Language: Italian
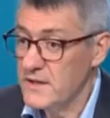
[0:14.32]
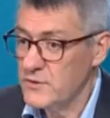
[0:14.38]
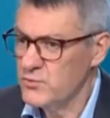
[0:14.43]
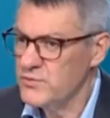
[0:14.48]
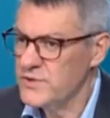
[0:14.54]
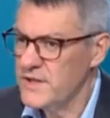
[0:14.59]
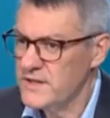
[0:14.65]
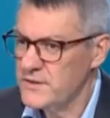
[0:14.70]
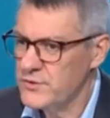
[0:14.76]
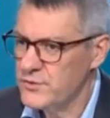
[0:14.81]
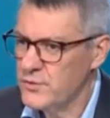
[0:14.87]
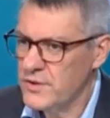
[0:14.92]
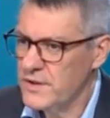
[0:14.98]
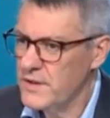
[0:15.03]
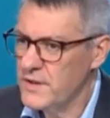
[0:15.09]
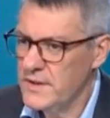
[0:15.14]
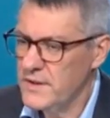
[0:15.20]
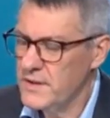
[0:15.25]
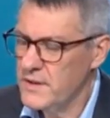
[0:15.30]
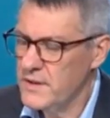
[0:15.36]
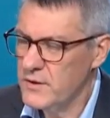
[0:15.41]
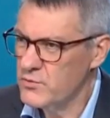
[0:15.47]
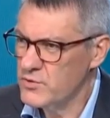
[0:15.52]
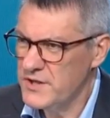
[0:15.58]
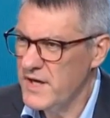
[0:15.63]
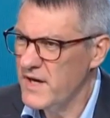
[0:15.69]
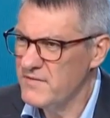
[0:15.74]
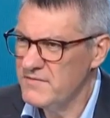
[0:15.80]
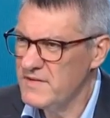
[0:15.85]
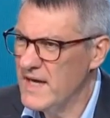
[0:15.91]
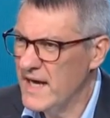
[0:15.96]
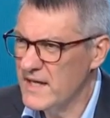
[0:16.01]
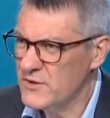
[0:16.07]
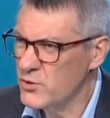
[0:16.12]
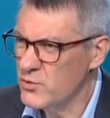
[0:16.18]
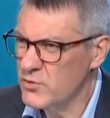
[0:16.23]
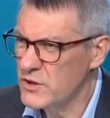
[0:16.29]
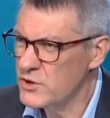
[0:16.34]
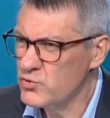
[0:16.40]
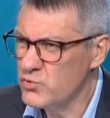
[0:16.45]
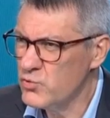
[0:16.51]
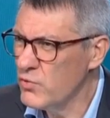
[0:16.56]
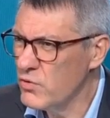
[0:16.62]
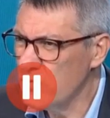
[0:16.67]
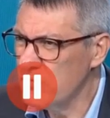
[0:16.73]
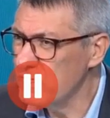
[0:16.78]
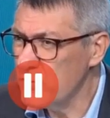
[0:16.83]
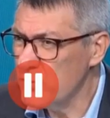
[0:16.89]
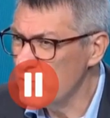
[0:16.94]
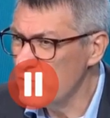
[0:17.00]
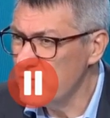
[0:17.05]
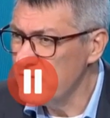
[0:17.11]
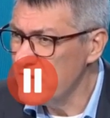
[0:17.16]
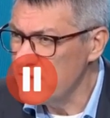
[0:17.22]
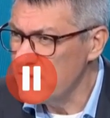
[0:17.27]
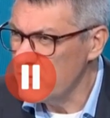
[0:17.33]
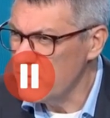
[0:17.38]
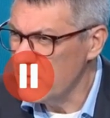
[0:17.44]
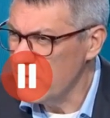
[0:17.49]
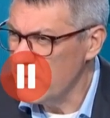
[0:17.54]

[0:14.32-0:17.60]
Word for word: successo che non si è avviato nessun confronto vero,